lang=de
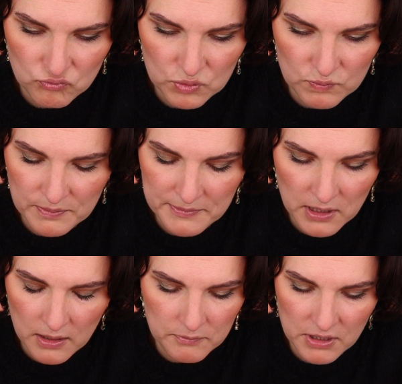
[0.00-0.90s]

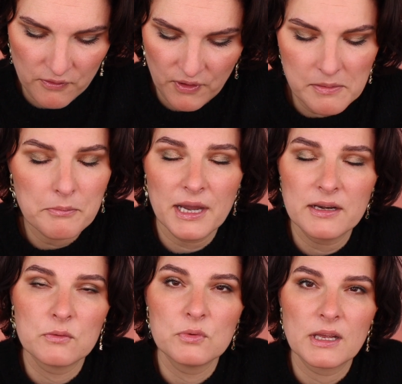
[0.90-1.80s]
Mir, äh, mir, gefallen
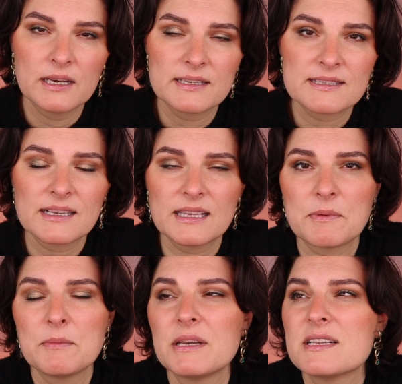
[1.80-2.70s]
beide gut, ehrlich gesagt. Ich
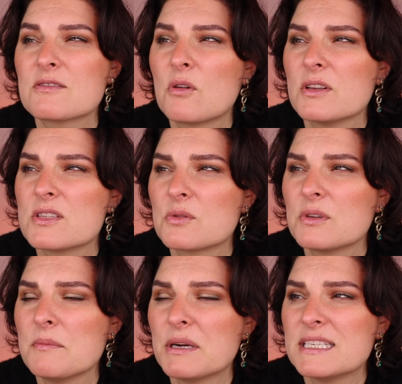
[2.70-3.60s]
bin bei diesen
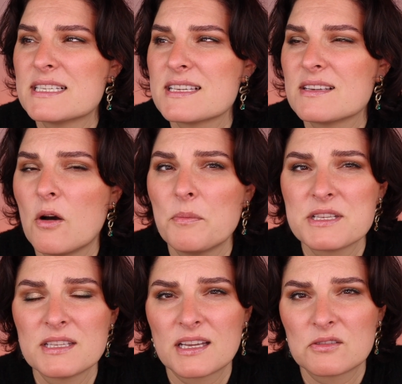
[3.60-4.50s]
Kollektionen immer nicht sicher, ob
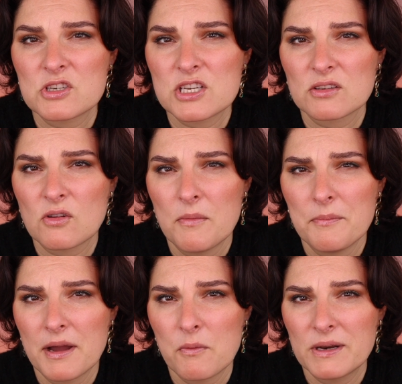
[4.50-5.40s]
sie nach Deutschland
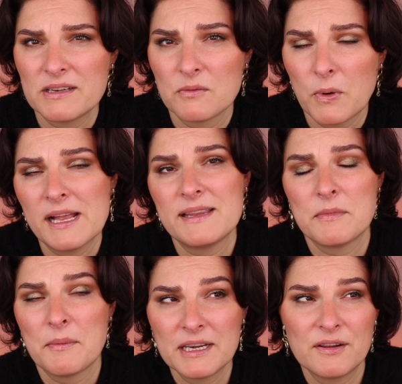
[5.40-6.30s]
kommen bei Wet n Wild.
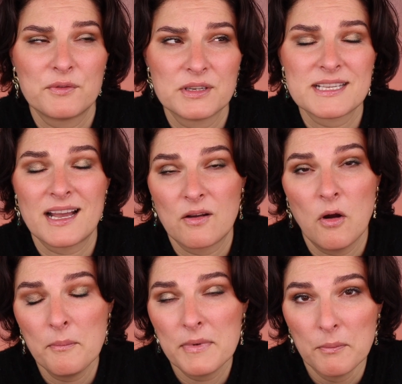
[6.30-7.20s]
Aber manche von den Sachen
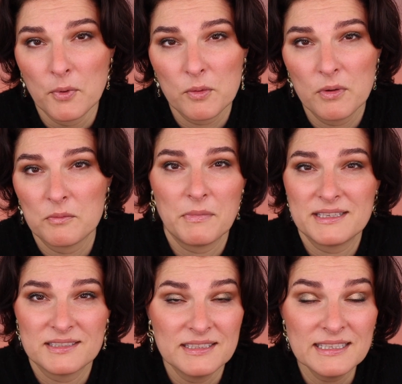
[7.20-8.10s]
kommen eben rüber und
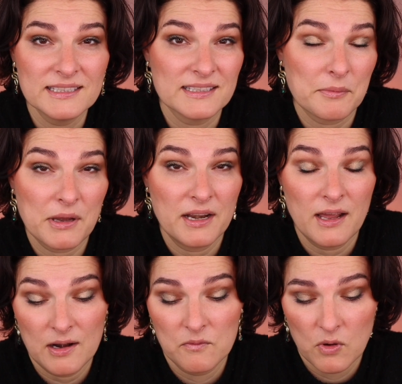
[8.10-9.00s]
manche nicht. Ich habe
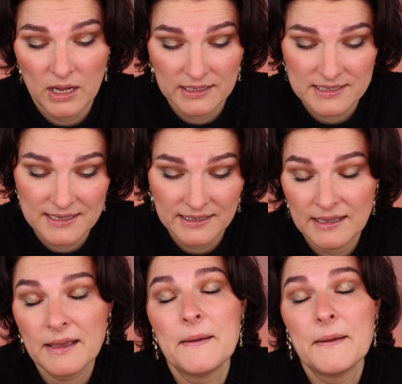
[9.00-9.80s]
keine Ahnung, woran das liegt.